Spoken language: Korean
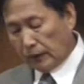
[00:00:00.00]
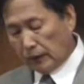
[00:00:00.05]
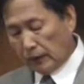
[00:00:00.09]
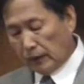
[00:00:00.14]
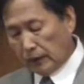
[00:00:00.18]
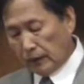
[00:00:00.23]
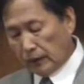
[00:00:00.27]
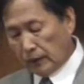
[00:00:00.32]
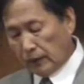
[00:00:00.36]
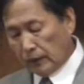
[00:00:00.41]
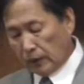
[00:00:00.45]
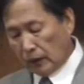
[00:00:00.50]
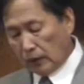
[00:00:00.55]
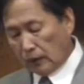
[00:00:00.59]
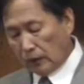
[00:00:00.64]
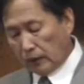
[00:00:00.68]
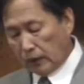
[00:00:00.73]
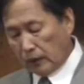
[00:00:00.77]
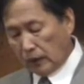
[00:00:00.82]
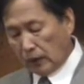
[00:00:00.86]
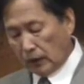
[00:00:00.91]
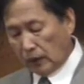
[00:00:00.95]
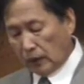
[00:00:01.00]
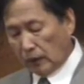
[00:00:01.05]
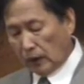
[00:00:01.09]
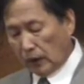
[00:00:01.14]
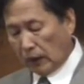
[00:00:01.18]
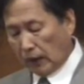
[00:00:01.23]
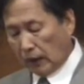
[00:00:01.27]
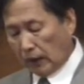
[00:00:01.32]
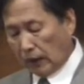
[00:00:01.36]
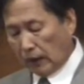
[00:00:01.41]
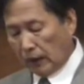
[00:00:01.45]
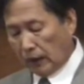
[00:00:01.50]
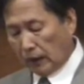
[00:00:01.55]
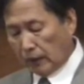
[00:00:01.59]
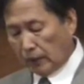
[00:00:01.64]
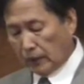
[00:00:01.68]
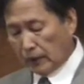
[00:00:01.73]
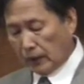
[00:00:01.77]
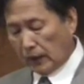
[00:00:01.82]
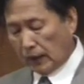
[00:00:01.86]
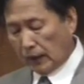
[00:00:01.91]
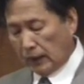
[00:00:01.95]
은혜를 잊지 말고 기억하며
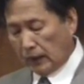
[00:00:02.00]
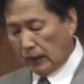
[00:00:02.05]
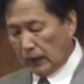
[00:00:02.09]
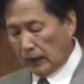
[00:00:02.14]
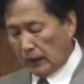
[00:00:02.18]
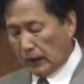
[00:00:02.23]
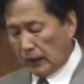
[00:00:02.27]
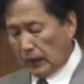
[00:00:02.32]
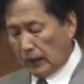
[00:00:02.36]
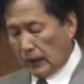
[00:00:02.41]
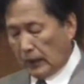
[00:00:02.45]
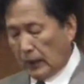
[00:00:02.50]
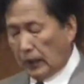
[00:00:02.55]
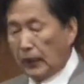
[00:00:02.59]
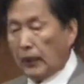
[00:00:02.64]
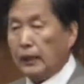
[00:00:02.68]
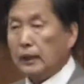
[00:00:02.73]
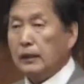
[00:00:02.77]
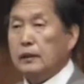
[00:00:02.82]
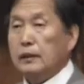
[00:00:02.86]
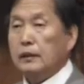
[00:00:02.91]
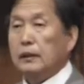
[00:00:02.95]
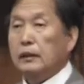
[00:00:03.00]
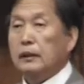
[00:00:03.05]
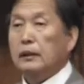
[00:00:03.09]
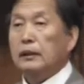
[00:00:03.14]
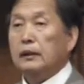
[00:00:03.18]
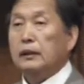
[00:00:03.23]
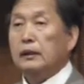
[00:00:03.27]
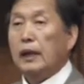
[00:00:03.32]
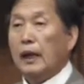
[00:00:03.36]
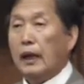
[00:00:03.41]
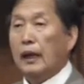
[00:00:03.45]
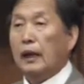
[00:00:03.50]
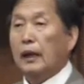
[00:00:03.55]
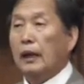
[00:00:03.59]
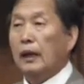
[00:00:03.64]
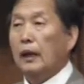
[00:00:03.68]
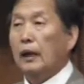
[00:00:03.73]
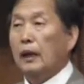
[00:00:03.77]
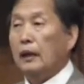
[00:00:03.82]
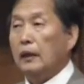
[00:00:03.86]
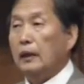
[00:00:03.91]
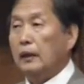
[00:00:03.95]
감사하는 때
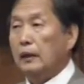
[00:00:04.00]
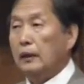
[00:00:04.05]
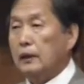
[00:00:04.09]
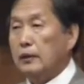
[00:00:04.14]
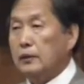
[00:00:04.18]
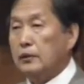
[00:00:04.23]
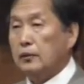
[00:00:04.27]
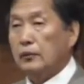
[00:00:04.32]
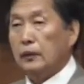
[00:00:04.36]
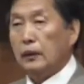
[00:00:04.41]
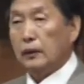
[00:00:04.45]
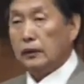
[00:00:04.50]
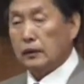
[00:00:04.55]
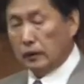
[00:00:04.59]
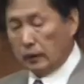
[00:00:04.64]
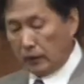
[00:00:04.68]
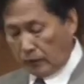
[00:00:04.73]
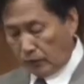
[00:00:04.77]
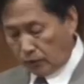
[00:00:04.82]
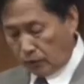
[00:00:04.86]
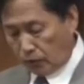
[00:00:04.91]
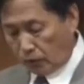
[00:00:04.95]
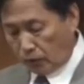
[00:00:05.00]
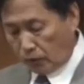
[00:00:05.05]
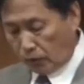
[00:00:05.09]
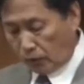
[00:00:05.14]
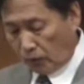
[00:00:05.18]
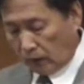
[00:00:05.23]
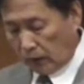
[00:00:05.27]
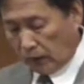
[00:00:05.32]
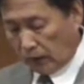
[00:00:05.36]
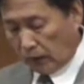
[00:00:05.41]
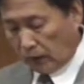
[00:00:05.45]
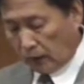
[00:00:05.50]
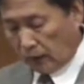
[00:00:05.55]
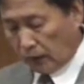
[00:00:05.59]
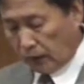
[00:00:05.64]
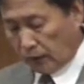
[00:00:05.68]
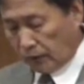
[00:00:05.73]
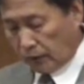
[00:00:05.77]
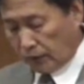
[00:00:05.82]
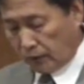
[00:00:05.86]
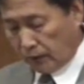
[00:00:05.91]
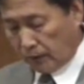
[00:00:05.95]
하나님께서 우리에게 더 큰 축복과
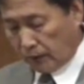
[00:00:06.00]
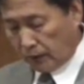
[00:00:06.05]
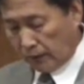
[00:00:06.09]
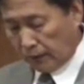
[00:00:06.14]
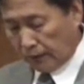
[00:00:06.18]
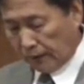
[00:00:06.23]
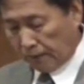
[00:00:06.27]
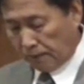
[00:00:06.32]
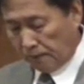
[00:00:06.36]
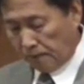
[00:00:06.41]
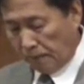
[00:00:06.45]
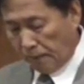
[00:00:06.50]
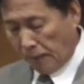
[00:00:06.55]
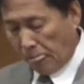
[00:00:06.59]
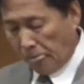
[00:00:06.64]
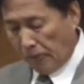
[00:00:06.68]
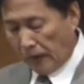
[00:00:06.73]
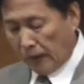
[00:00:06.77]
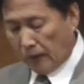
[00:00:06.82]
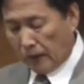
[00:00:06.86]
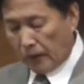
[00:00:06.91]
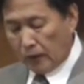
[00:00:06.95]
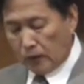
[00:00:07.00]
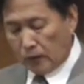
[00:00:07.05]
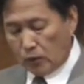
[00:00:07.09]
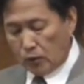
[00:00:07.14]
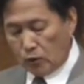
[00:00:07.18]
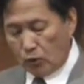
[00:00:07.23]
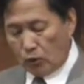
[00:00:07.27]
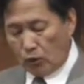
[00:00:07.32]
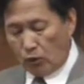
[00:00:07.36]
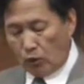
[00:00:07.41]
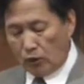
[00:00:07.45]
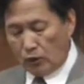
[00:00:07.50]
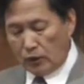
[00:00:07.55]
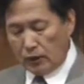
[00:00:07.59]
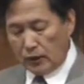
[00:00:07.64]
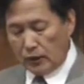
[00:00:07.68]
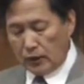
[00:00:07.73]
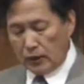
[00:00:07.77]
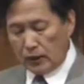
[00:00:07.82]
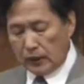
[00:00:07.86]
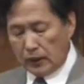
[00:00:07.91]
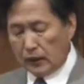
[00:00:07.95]
은혜를 주십니다. 좋은
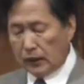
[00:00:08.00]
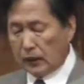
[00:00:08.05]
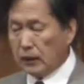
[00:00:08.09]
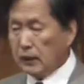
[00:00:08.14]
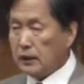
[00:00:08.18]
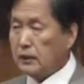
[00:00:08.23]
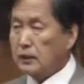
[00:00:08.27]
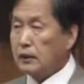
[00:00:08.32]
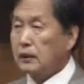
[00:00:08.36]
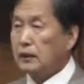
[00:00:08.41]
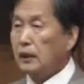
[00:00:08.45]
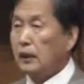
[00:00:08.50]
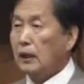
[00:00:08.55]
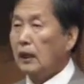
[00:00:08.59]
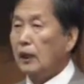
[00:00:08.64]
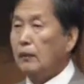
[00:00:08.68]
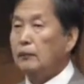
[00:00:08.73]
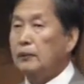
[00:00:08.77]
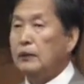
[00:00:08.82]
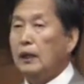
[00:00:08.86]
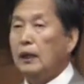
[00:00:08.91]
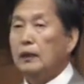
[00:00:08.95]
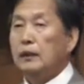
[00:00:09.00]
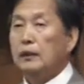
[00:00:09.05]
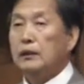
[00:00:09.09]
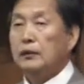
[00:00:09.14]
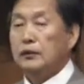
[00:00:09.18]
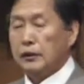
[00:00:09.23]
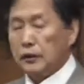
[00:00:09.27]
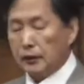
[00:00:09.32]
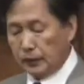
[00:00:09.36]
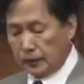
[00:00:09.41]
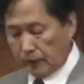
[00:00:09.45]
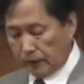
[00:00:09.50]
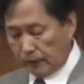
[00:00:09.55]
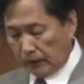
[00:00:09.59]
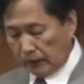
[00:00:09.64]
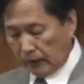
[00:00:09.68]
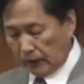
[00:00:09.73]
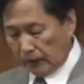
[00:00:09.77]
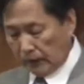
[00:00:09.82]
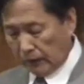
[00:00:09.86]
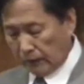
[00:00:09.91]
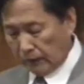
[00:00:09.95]
일이 있을 때 감사하기는
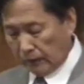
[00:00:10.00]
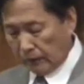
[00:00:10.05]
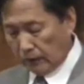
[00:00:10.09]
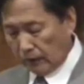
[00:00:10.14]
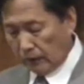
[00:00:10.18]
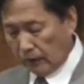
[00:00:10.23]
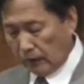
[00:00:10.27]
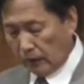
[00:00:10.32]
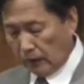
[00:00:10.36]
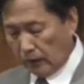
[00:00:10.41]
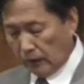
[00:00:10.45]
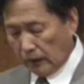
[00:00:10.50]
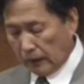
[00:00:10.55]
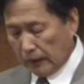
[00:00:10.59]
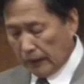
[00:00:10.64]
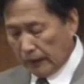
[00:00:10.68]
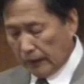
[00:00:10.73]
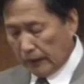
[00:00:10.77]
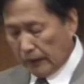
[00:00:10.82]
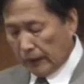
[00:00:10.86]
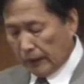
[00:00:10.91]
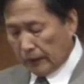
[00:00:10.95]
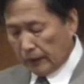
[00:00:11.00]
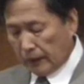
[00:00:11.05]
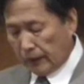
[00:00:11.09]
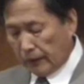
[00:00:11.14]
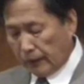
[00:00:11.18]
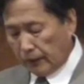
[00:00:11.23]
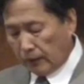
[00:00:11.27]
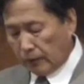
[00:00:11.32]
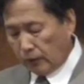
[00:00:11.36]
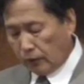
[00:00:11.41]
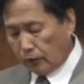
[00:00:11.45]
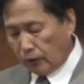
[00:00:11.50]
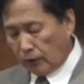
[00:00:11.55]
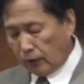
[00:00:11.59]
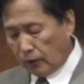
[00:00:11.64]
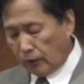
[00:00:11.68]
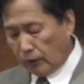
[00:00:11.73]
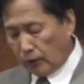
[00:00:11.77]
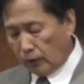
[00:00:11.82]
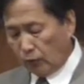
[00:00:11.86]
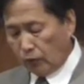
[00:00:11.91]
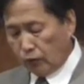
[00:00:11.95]
쉽습니다. 그러나 성경은
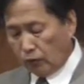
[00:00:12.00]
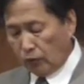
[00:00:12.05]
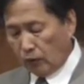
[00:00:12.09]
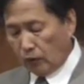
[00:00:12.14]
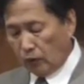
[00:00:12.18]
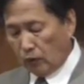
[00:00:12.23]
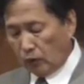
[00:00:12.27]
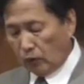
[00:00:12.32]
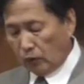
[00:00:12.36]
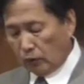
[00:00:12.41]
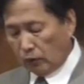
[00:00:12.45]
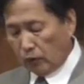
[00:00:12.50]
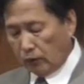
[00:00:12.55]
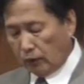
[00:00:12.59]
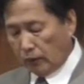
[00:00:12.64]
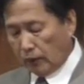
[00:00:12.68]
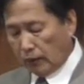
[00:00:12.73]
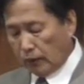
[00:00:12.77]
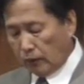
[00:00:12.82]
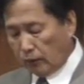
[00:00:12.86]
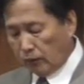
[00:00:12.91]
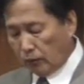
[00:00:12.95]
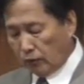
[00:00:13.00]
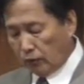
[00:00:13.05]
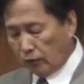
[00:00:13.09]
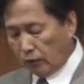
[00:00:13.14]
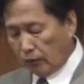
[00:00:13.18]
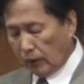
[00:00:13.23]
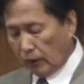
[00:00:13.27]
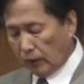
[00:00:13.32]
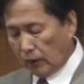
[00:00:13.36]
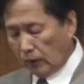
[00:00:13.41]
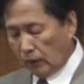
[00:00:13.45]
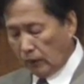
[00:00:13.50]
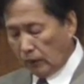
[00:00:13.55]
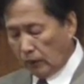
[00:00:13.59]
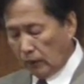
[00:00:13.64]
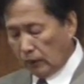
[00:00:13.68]
그럼에도 불구하고 고통과 염려 중에도